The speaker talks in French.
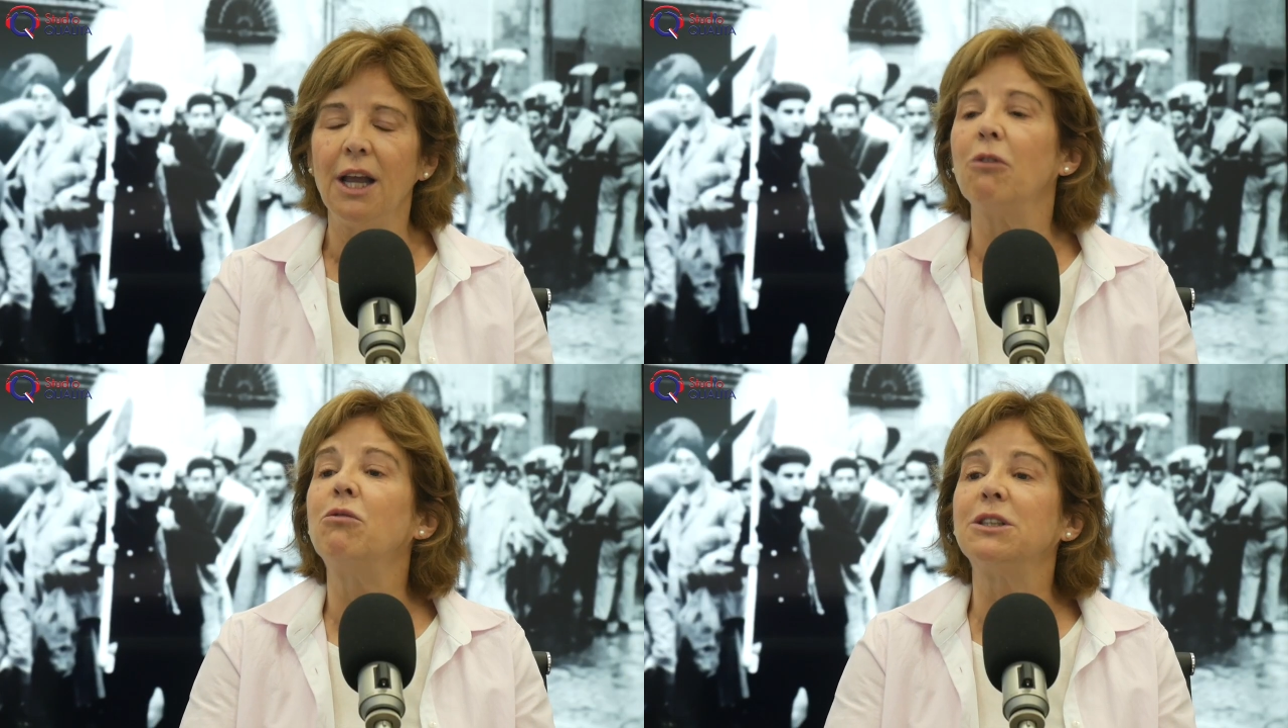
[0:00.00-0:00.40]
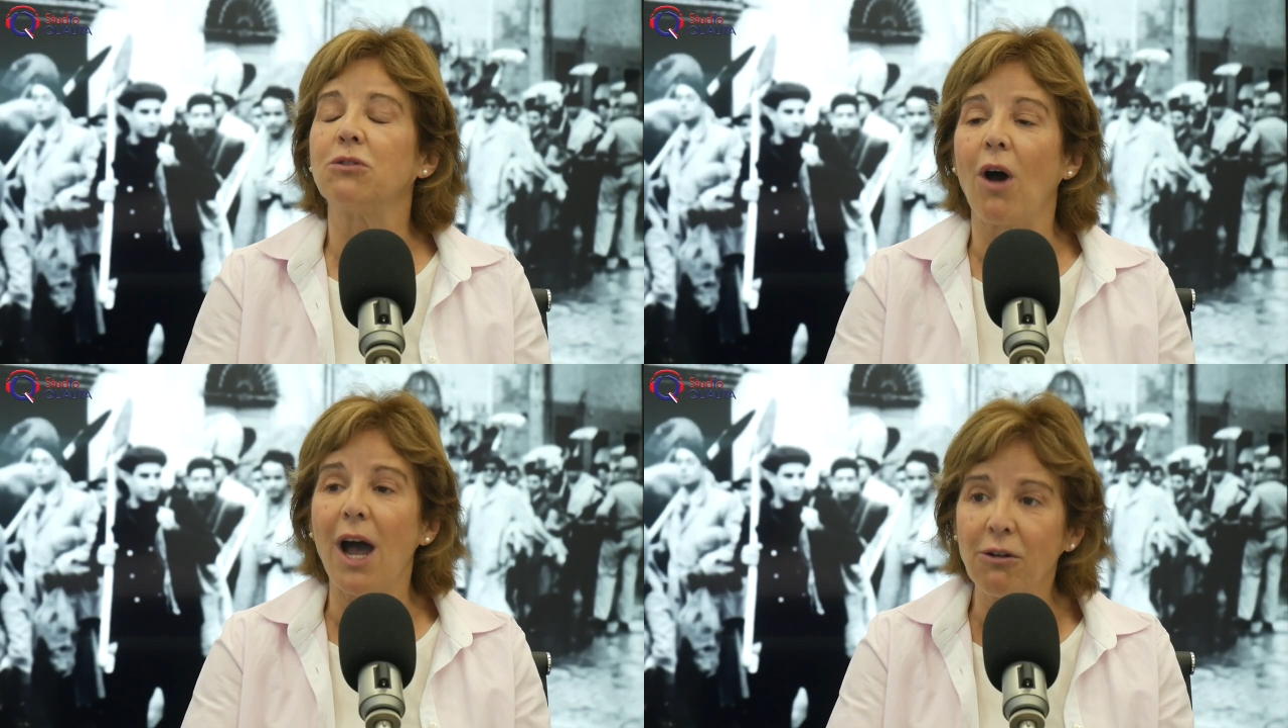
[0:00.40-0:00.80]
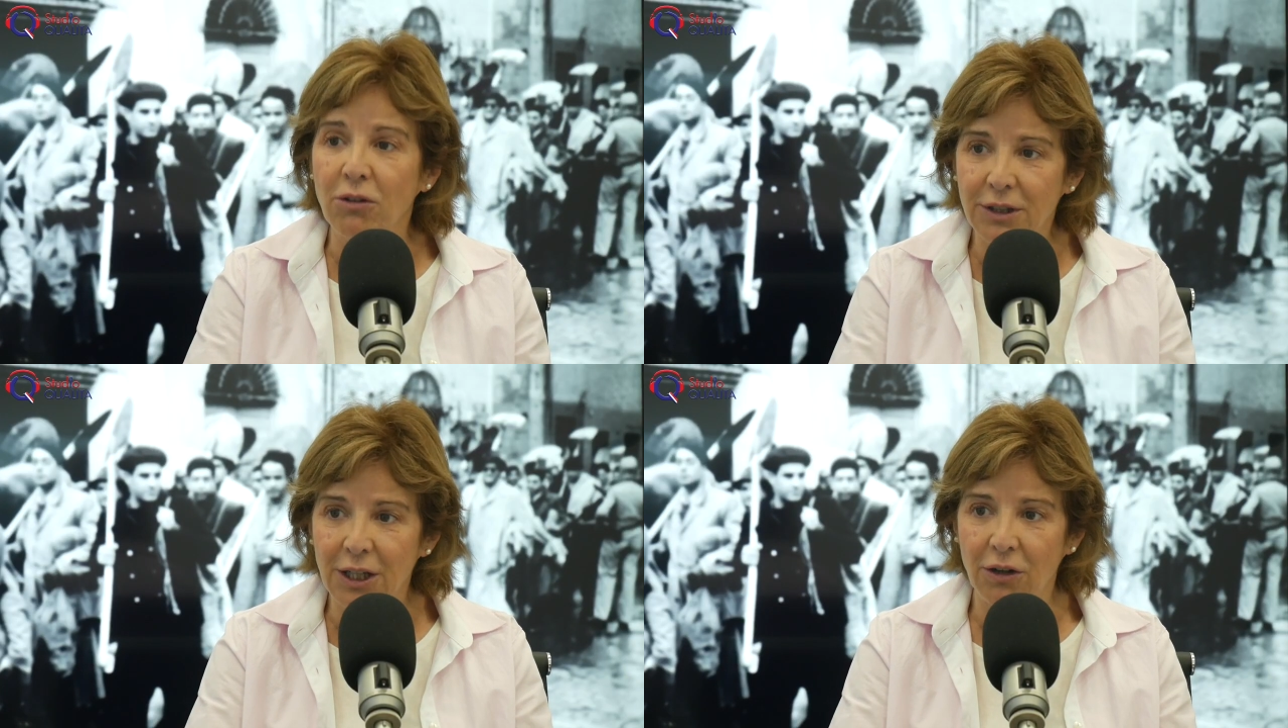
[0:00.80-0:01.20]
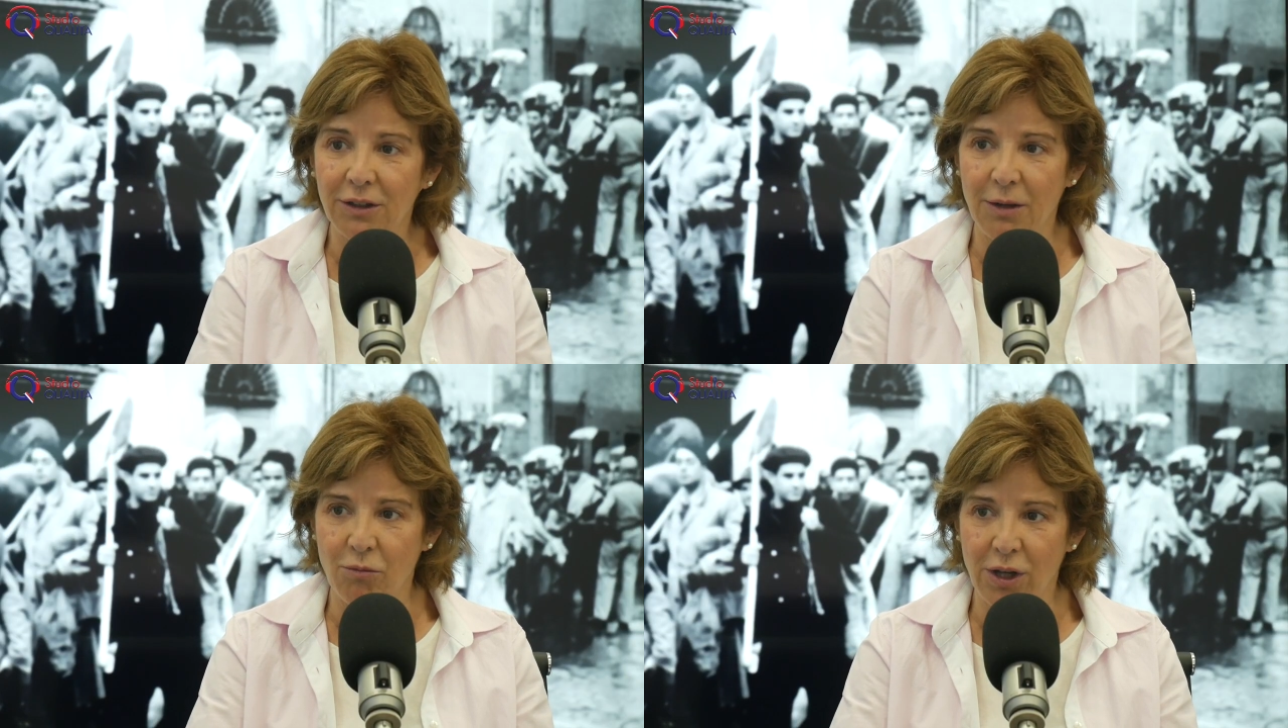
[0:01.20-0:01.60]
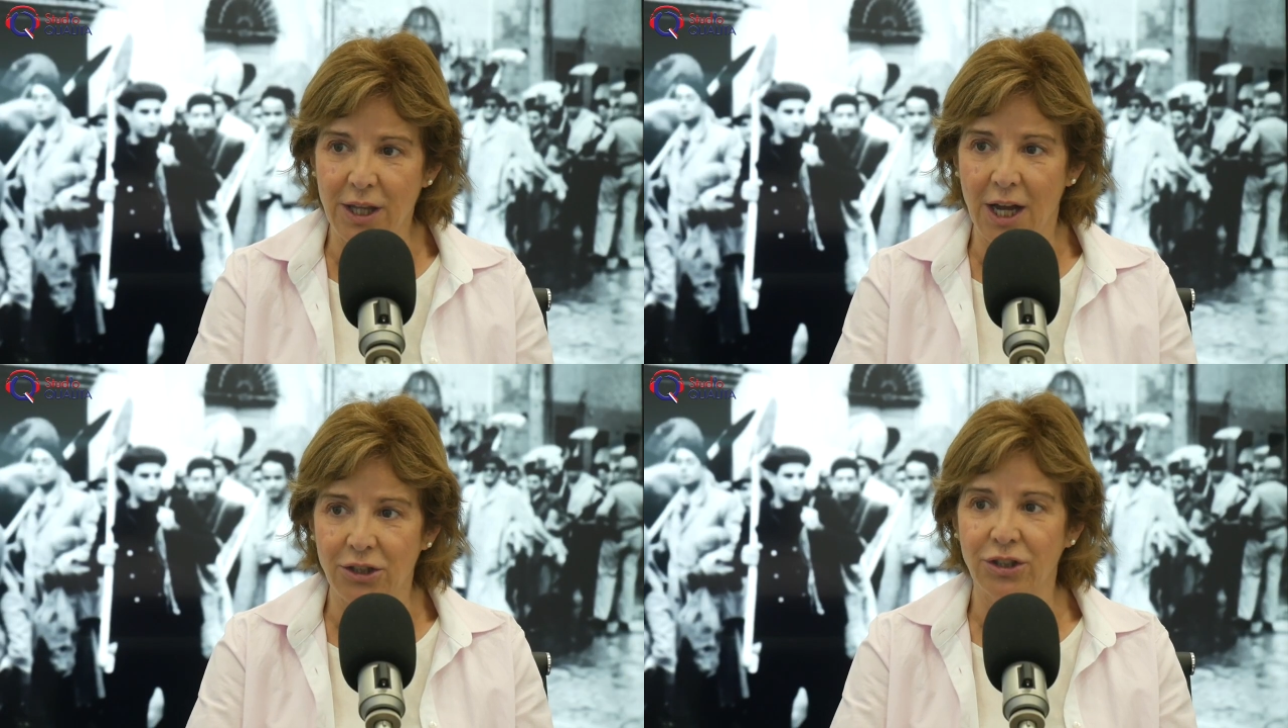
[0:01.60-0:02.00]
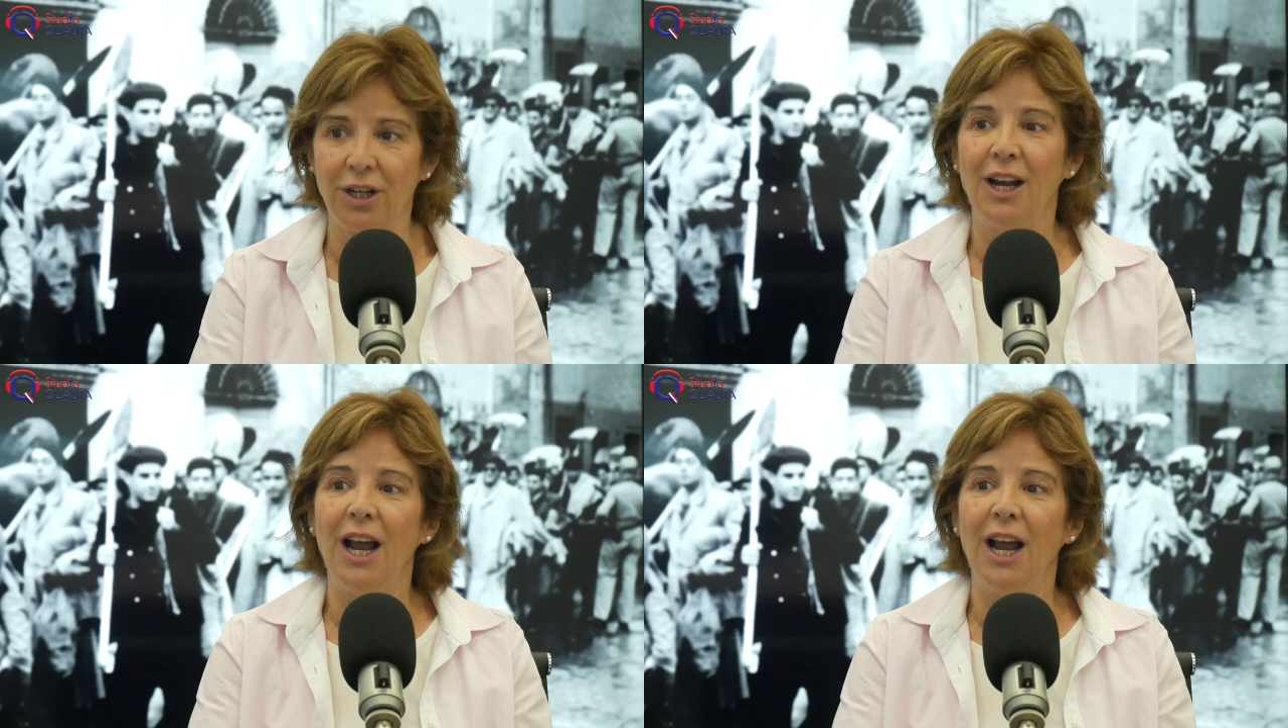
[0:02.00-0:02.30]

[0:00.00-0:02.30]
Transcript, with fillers: où ils ont raconté leur témoignage.